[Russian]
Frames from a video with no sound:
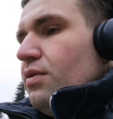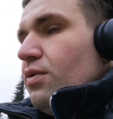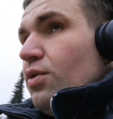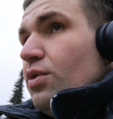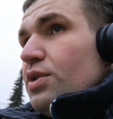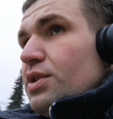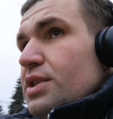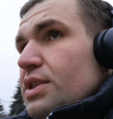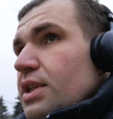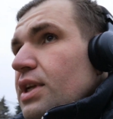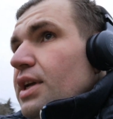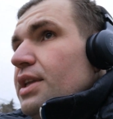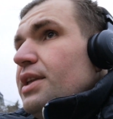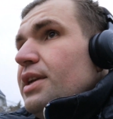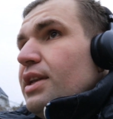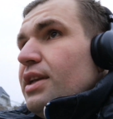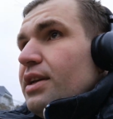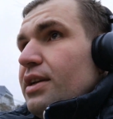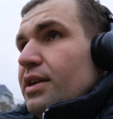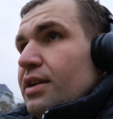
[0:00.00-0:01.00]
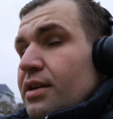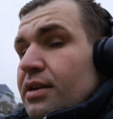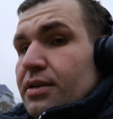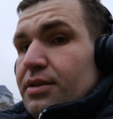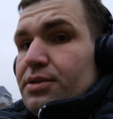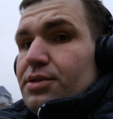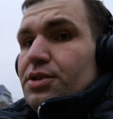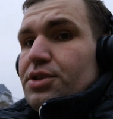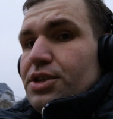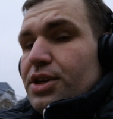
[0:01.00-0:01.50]
в концлагере
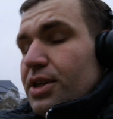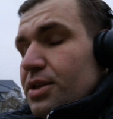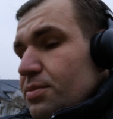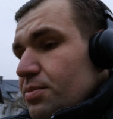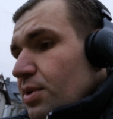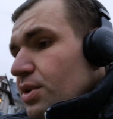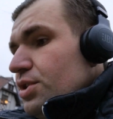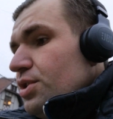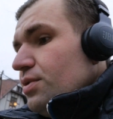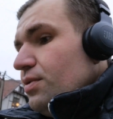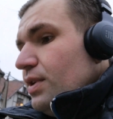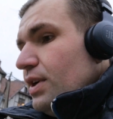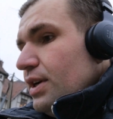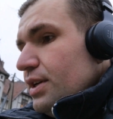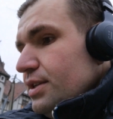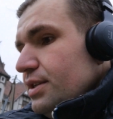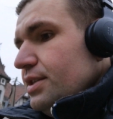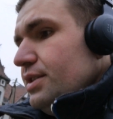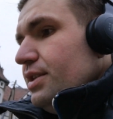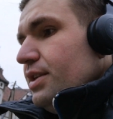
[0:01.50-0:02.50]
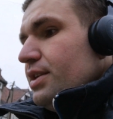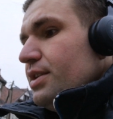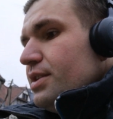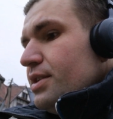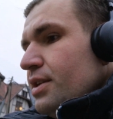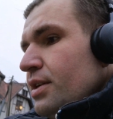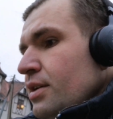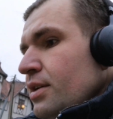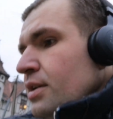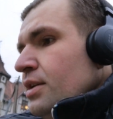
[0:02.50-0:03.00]
и сейчас проживает
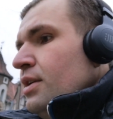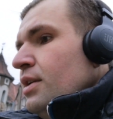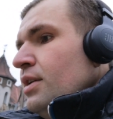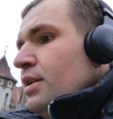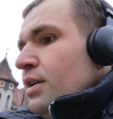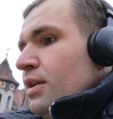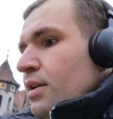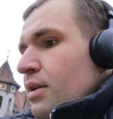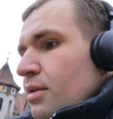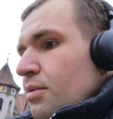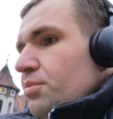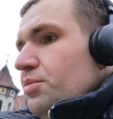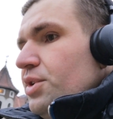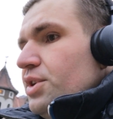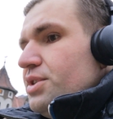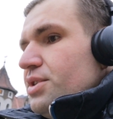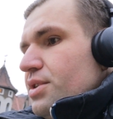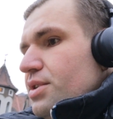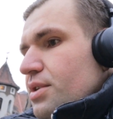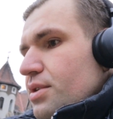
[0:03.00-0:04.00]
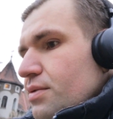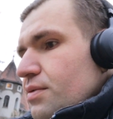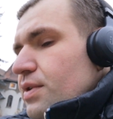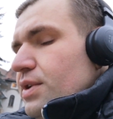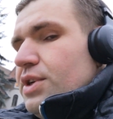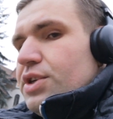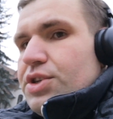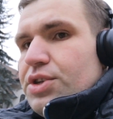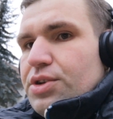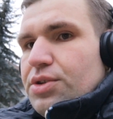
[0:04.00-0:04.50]
здесь вместе со
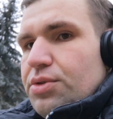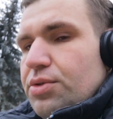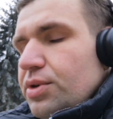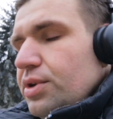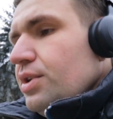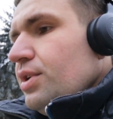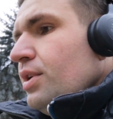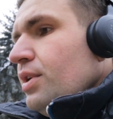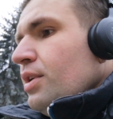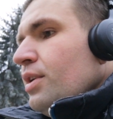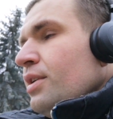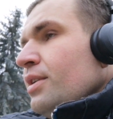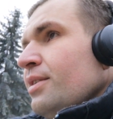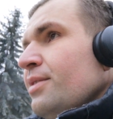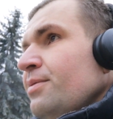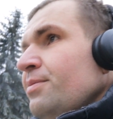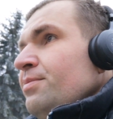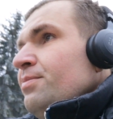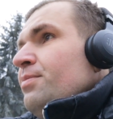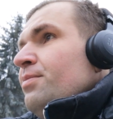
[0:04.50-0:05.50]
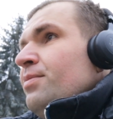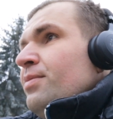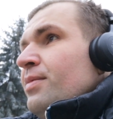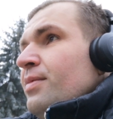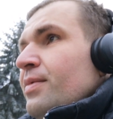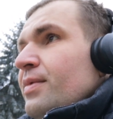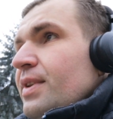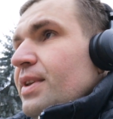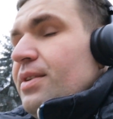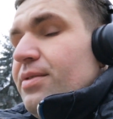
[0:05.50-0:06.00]
своей женой
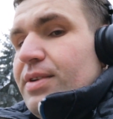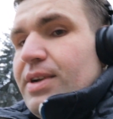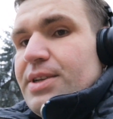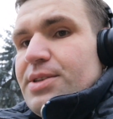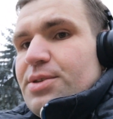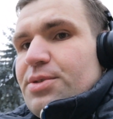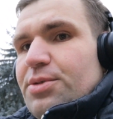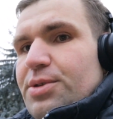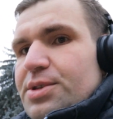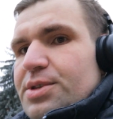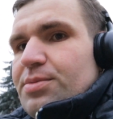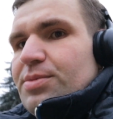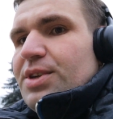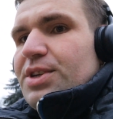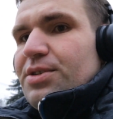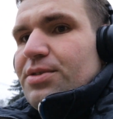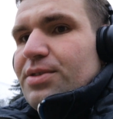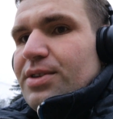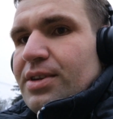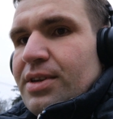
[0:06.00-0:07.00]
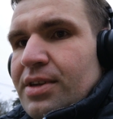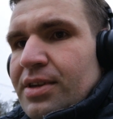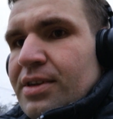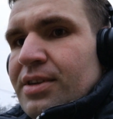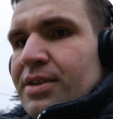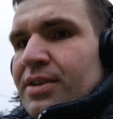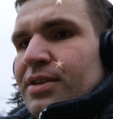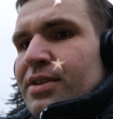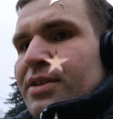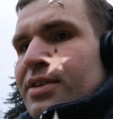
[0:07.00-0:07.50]
и является гостем нашего
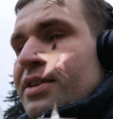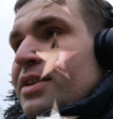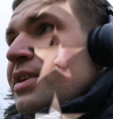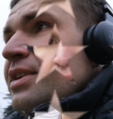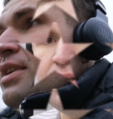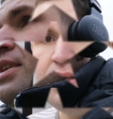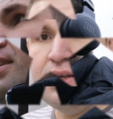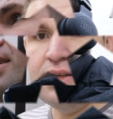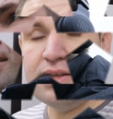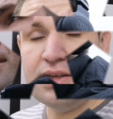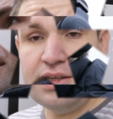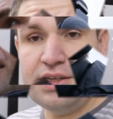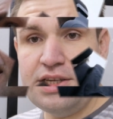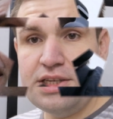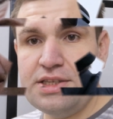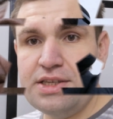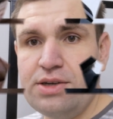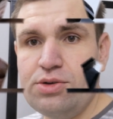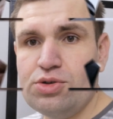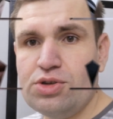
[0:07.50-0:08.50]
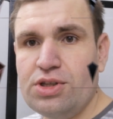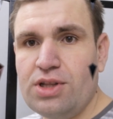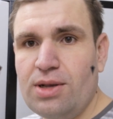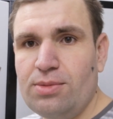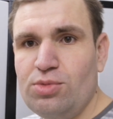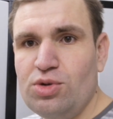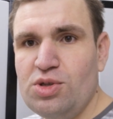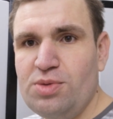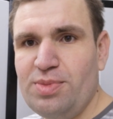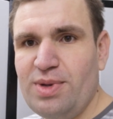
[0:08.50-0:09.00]
отеля. Сейчас я уже
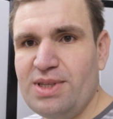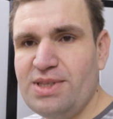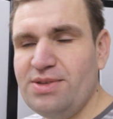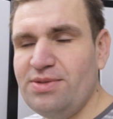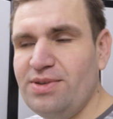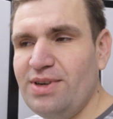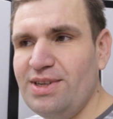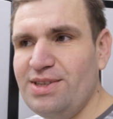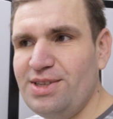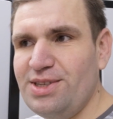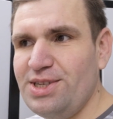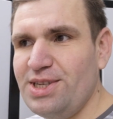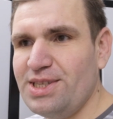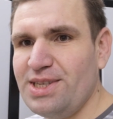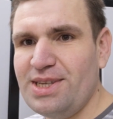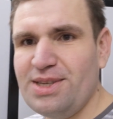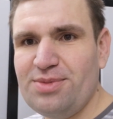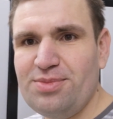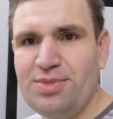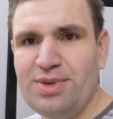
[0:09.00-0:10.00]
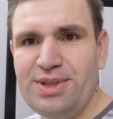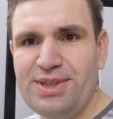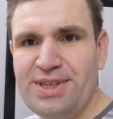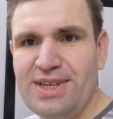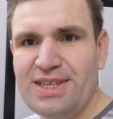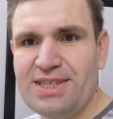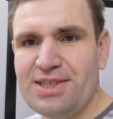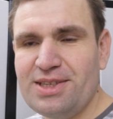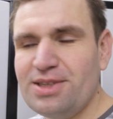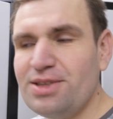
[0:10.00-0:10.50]
на работе, переодеваюсь. Сейчас один был
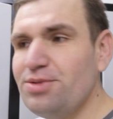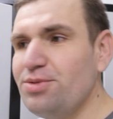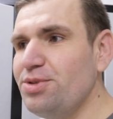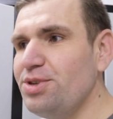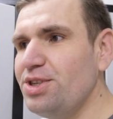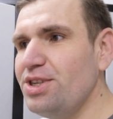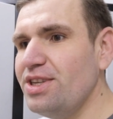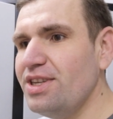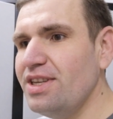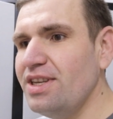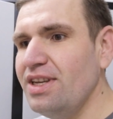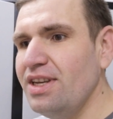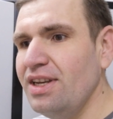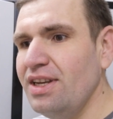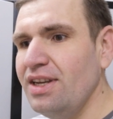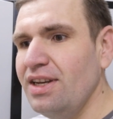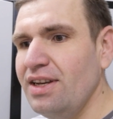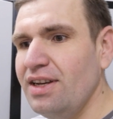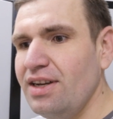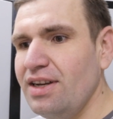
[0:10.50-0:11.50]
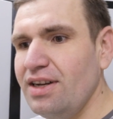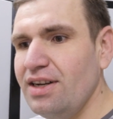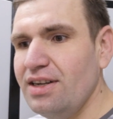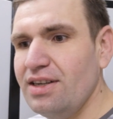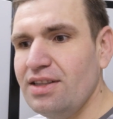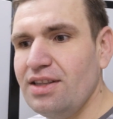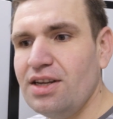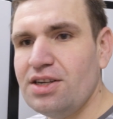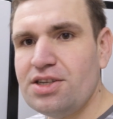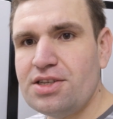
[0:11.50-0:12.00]
интересный случай.
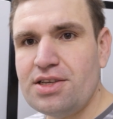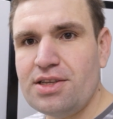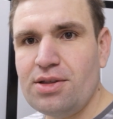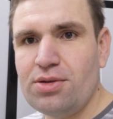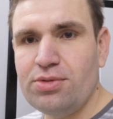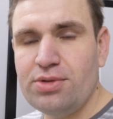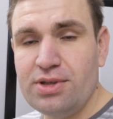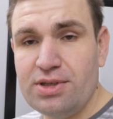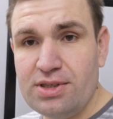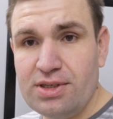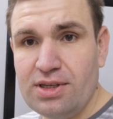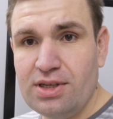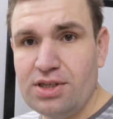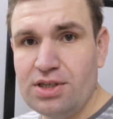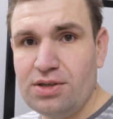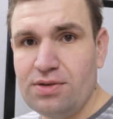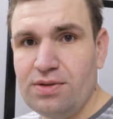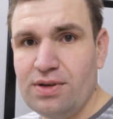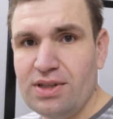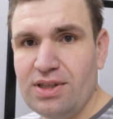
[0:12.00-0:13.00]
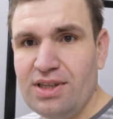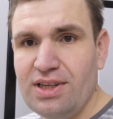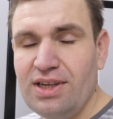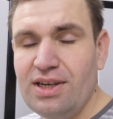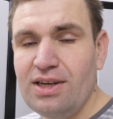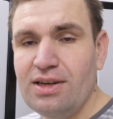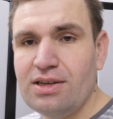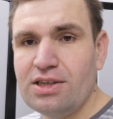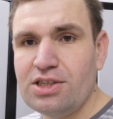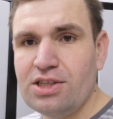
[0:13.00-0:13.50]
Э, наша сотрудница нашего
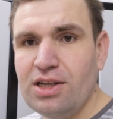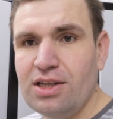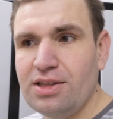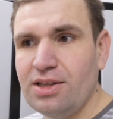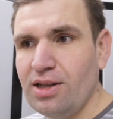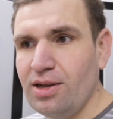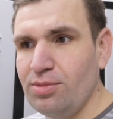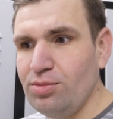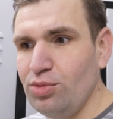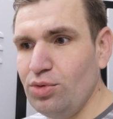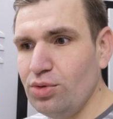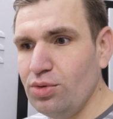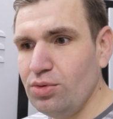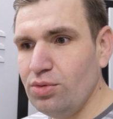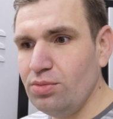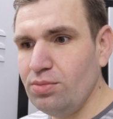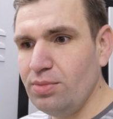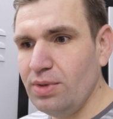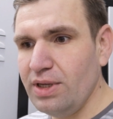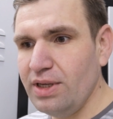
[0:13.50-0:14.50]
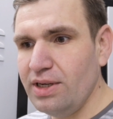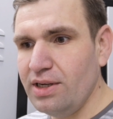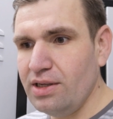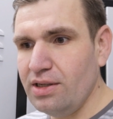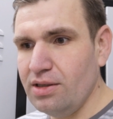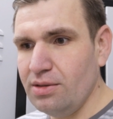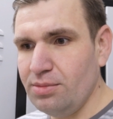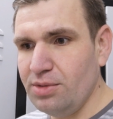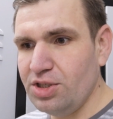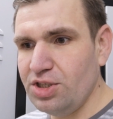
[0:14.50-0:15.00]
отеля шла на работу,
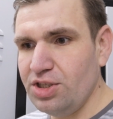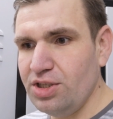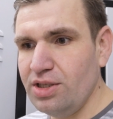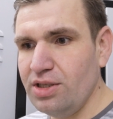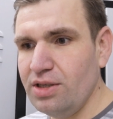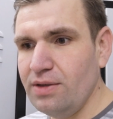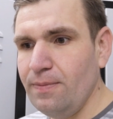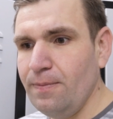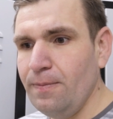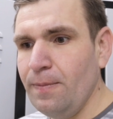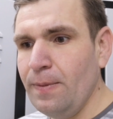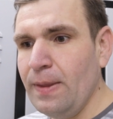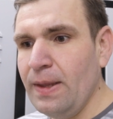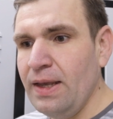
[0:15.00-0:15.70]
приехала на машине –